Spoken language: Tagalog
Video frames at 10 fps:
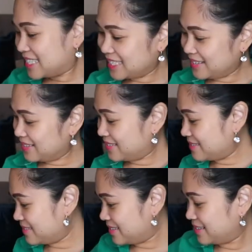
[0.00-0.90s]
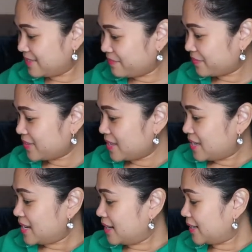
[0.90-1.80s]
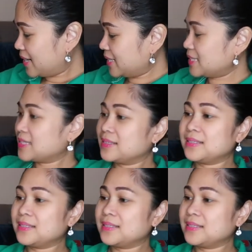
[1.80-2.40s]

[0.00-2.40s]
so, Alright, so,